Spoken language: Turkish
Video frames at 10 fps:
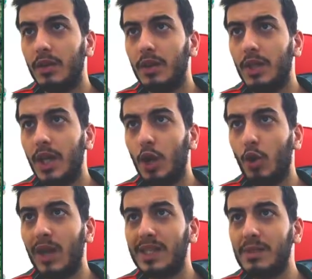
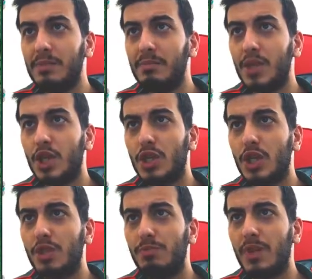Nikolas
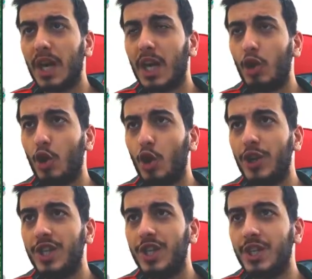
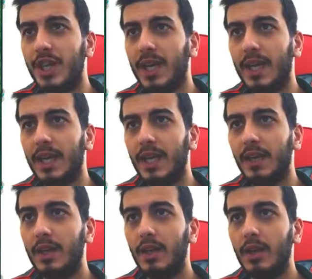Miklokuş geldi.
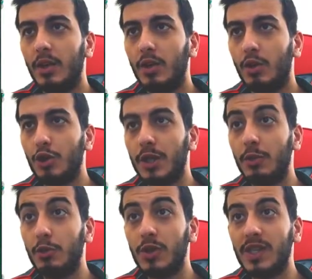Hoş
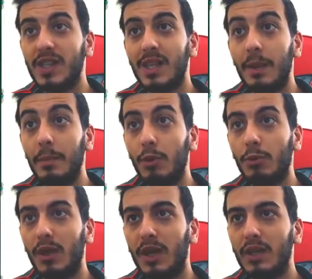geldin. yüzde %81
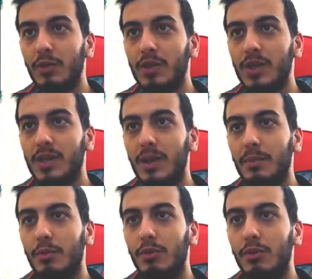oldu. Anında yüzde
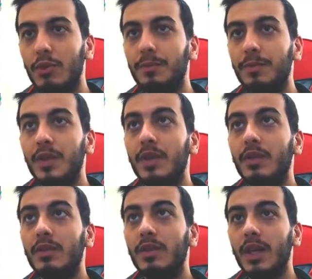%81 oldu.
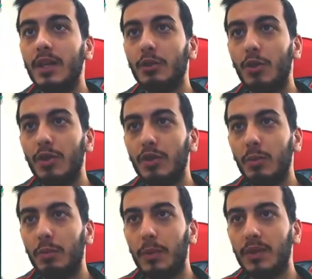Direkt turn into
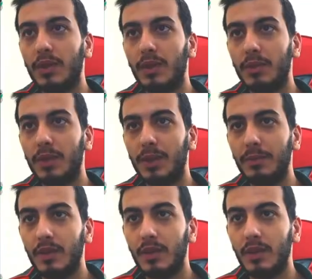puppet atabilirim.
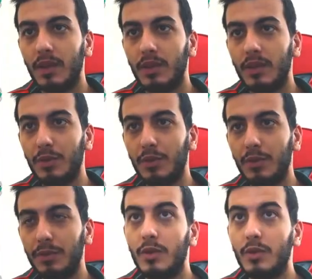
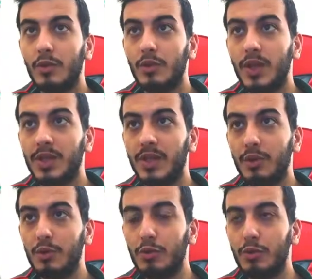Atamıyorum. 80
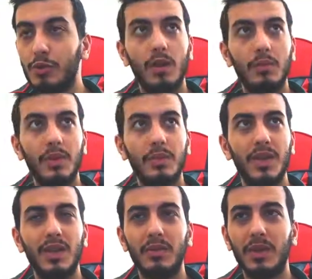üstü 100 ve bir,
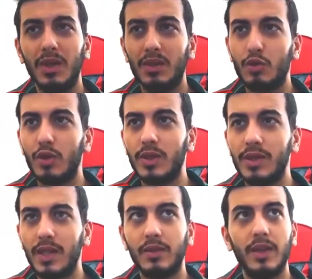bir şu an
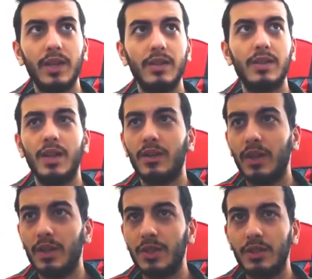sevdeyiz
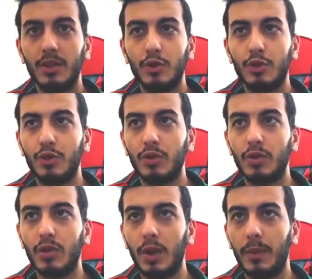Save'den çıktık. Şu
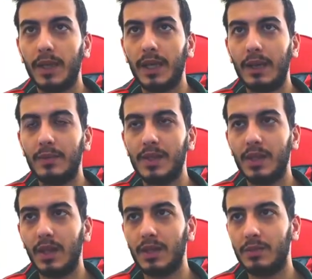haber gelmesi
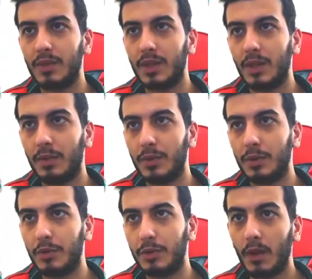lazım diye tahmin
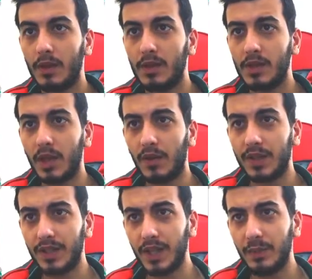ediyorum.
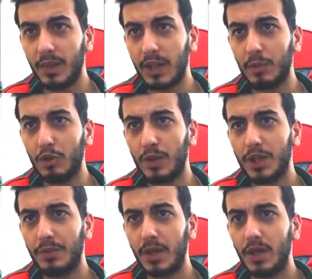Savaşta diye mi alamıyorum
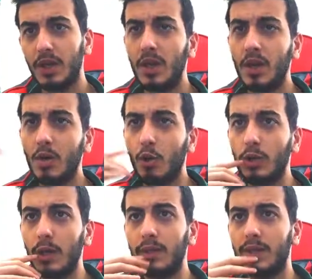acaba?
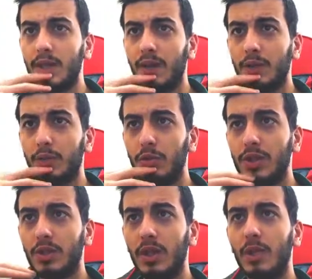Olabilir. Savaşta olduğu
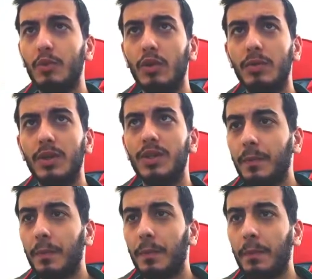için alamıyor olabiliriz.
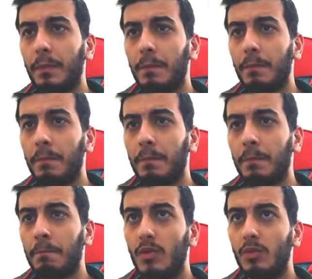
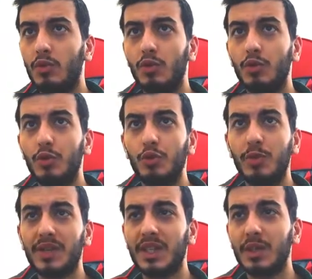Hmm, bunu
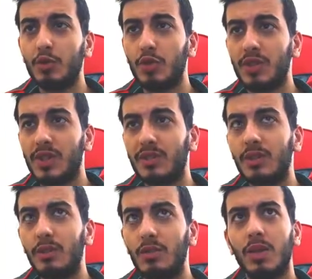yutmak zaten çok
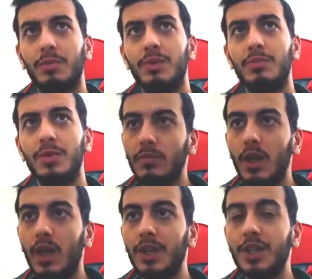sıkıntılı olacak bizim için.
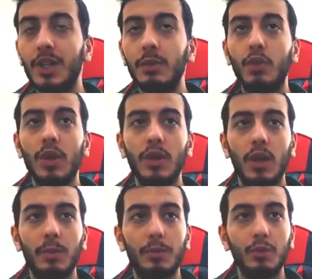Aynı şekilde bu arada
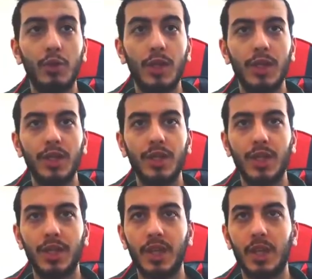Arap ülkeleri için de
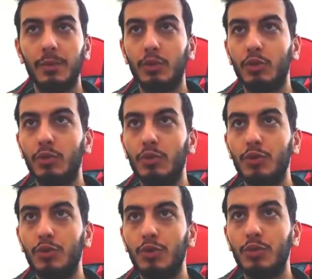geçerli bir durum bu.
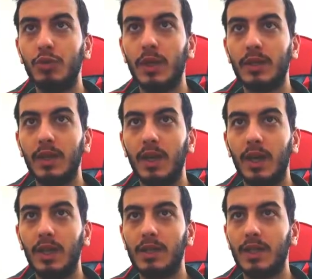Çünkü bunlar da
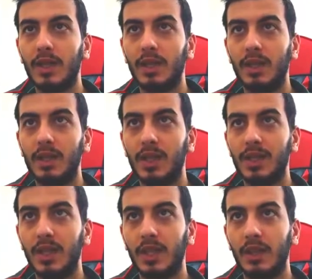hala zarar eden
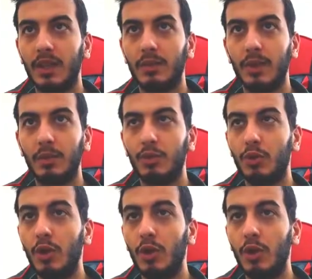gerizekalılar. Tabi bu